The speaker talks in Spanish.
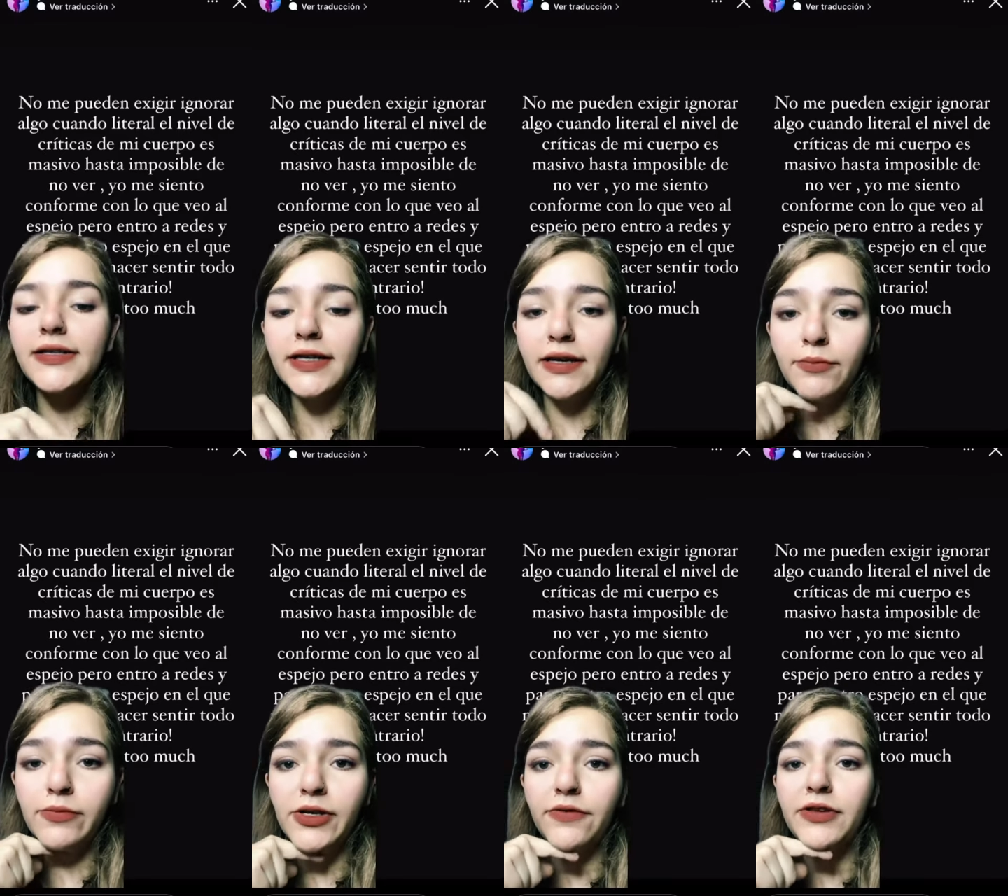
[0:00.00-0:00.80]
hasta que
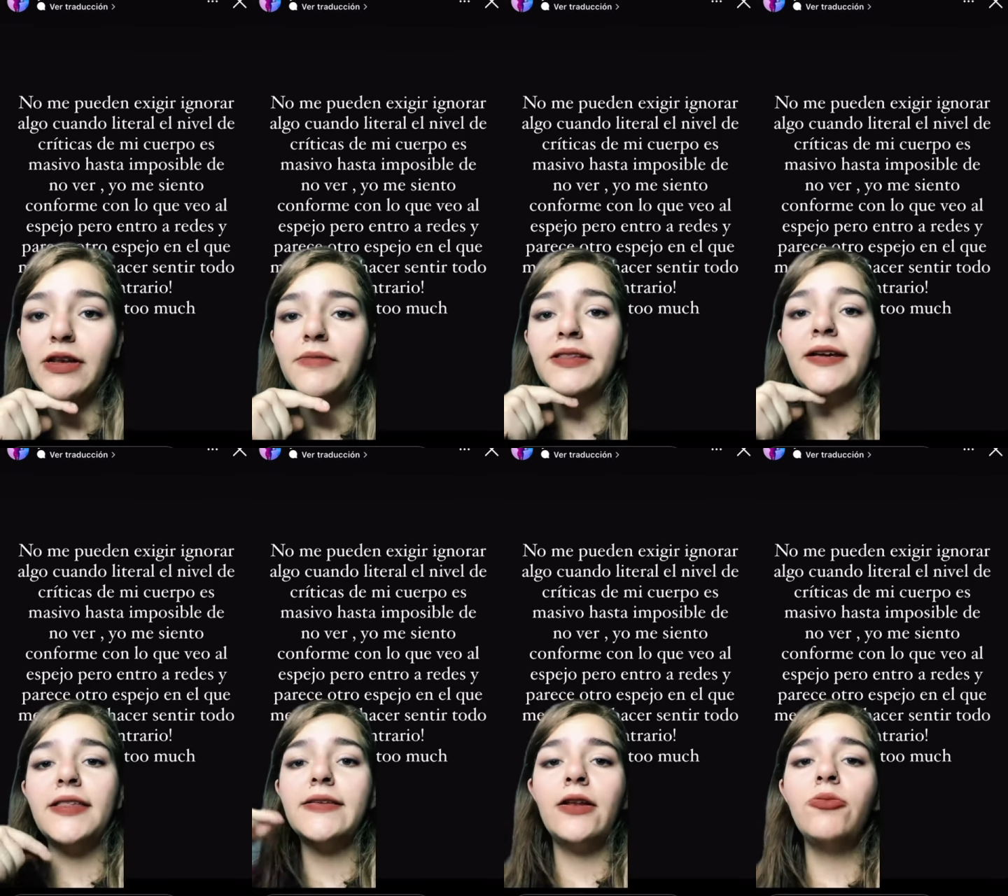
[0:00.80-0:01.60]
publicó finalmente que
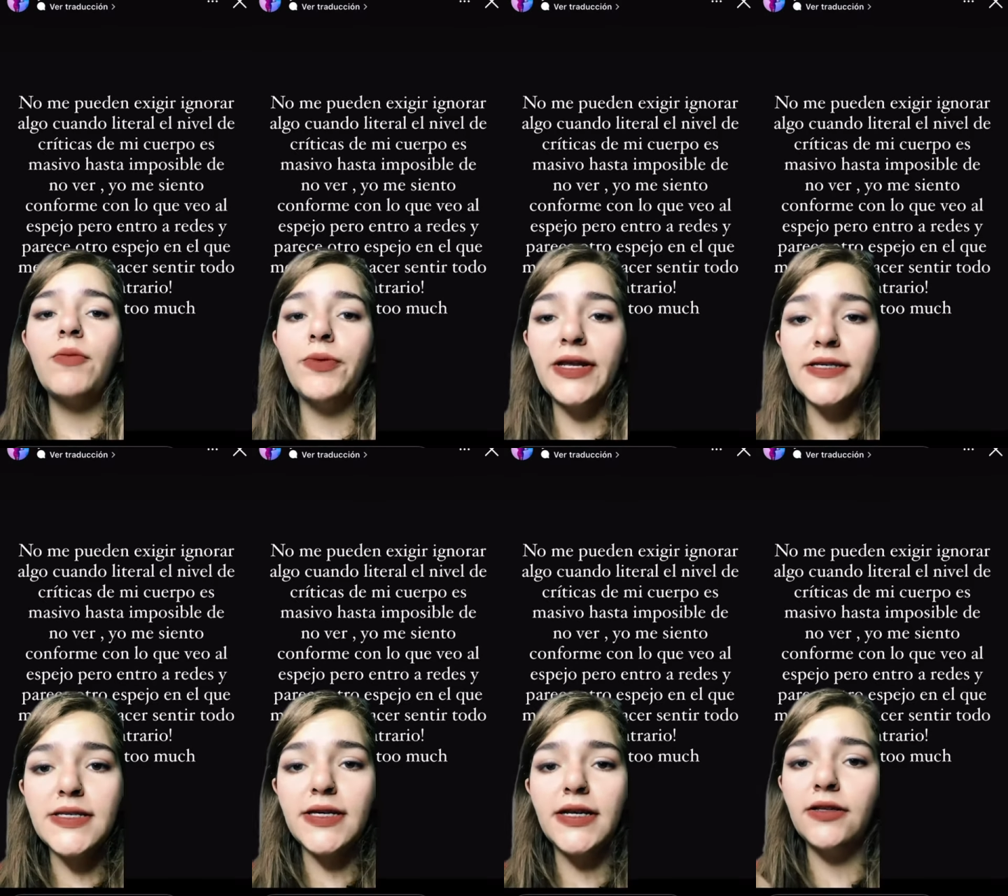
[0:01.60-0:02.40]
dice, no me pueden
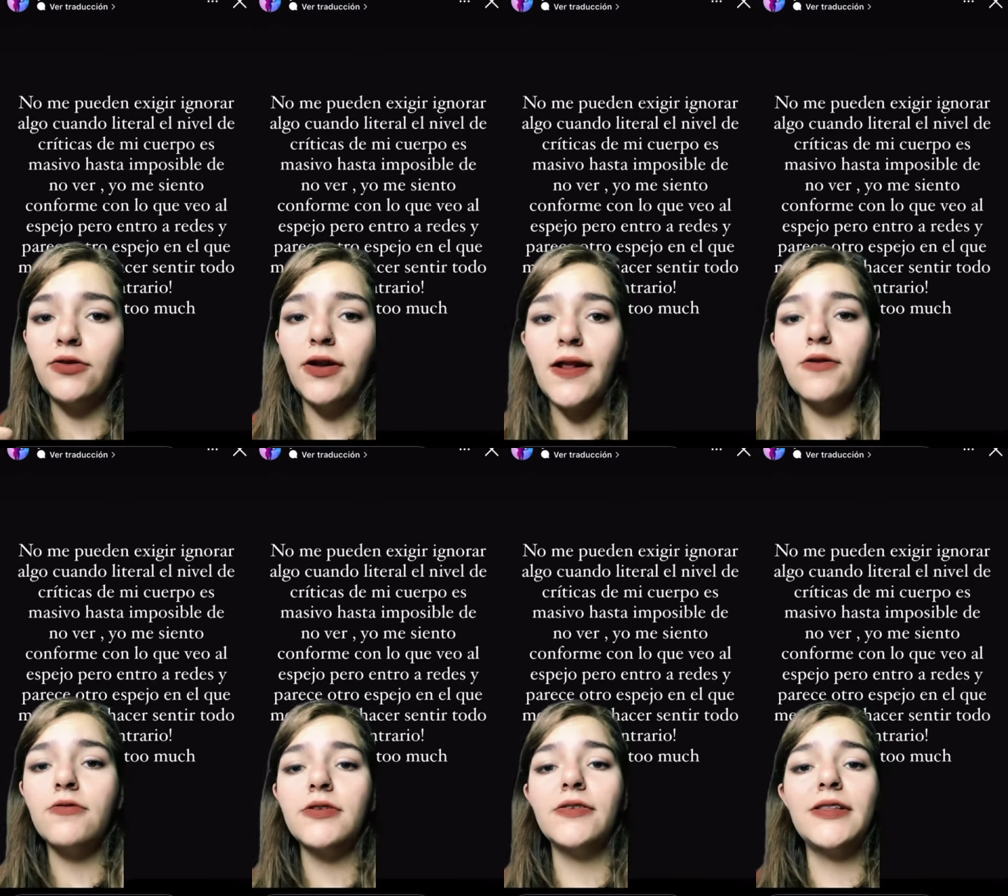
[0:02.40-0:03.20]
exigir ignorar algo
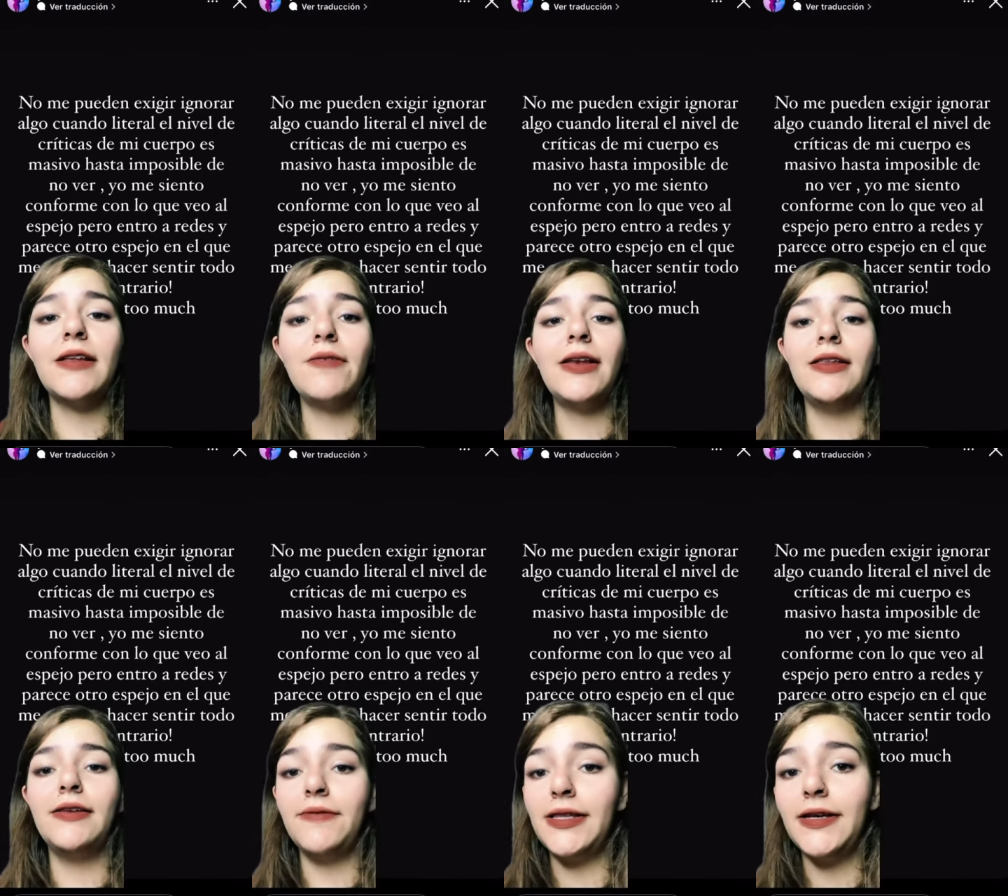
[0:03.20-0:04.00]
cuando en el
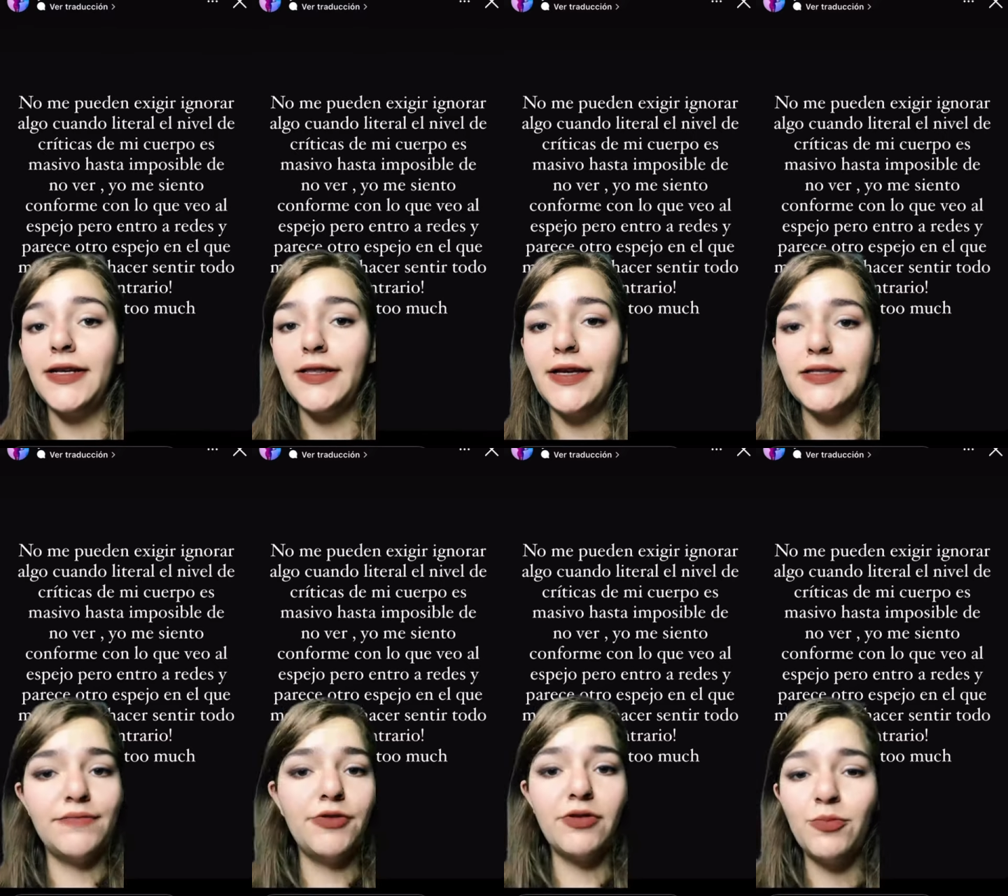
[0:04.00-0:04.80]
nivel de críticas a
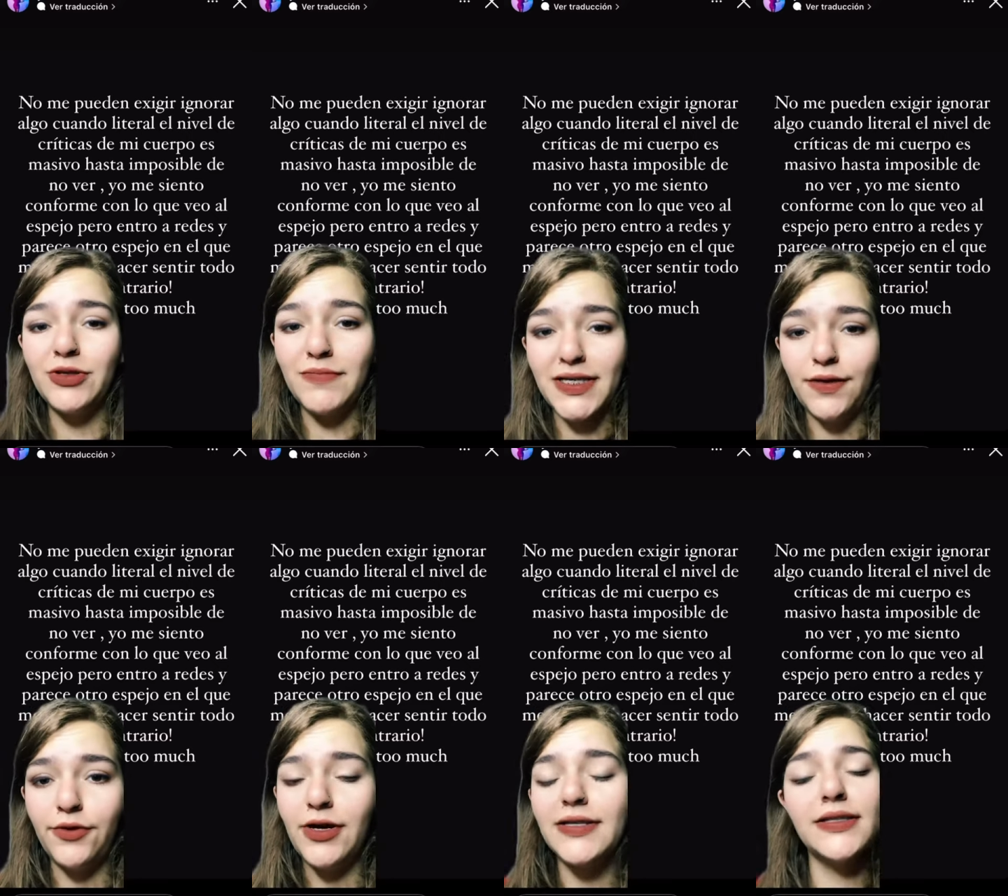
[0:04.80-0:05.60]
mi cuerpo es
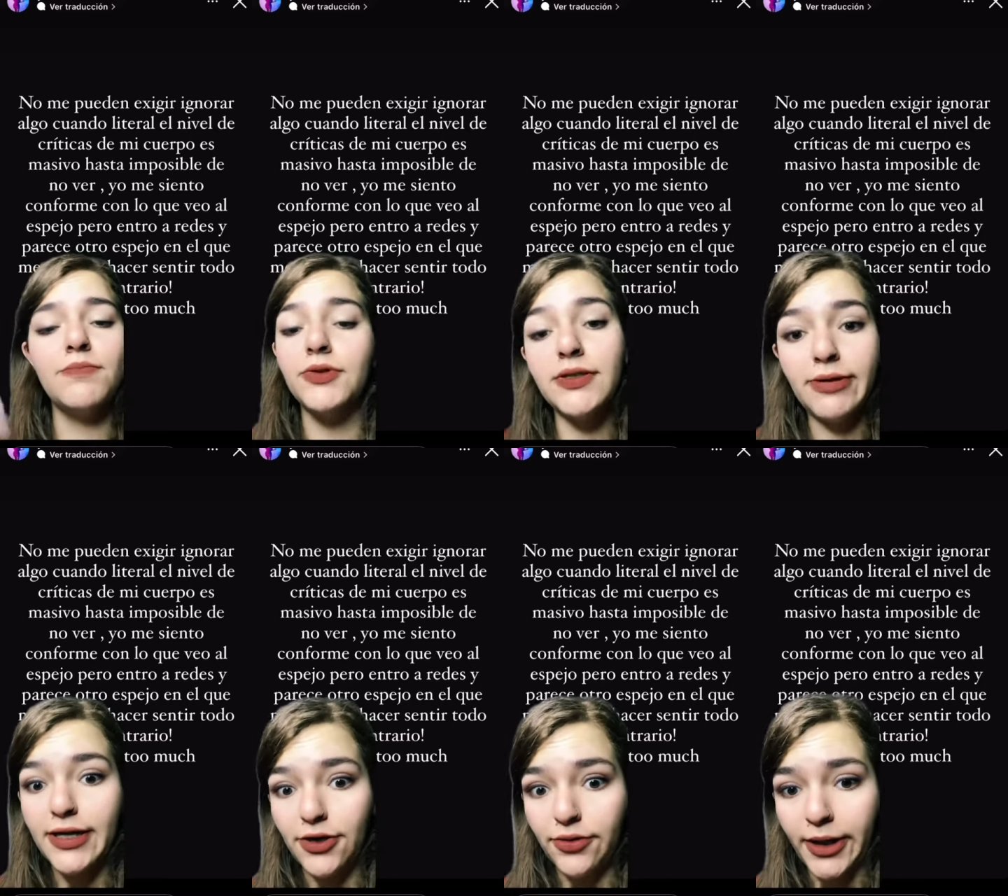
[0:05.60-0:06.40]
masivo hasta imposible
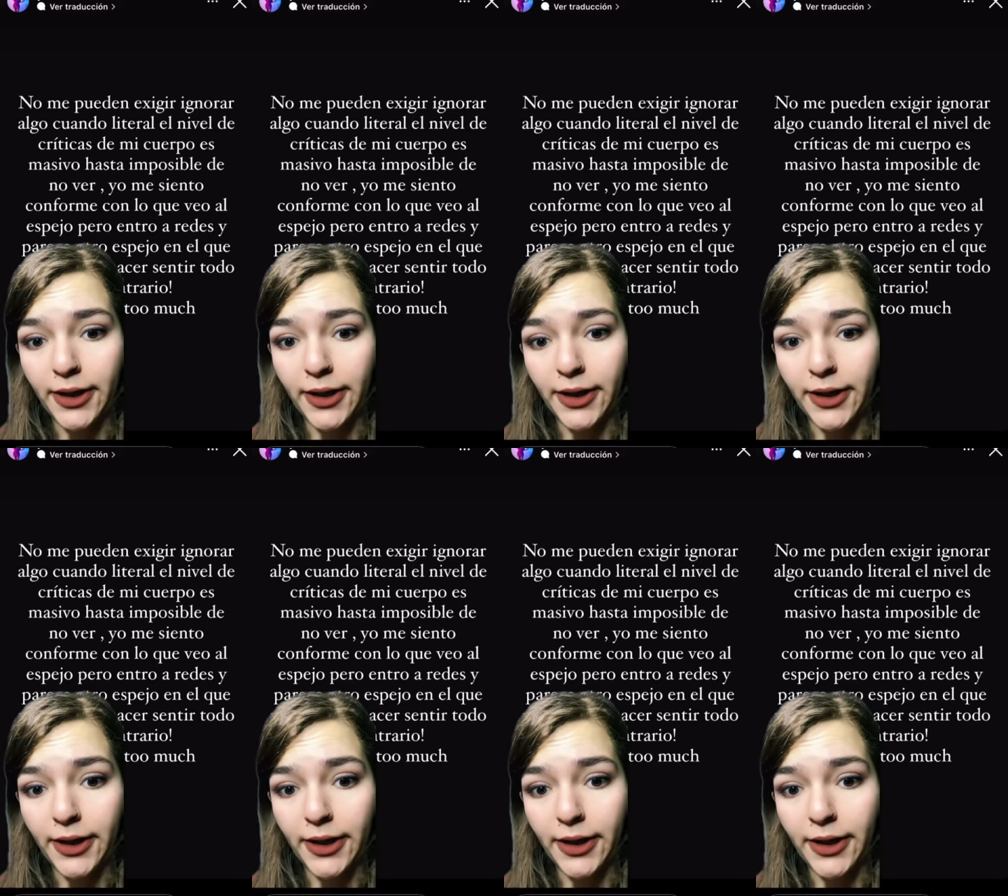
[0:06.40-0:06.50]
de no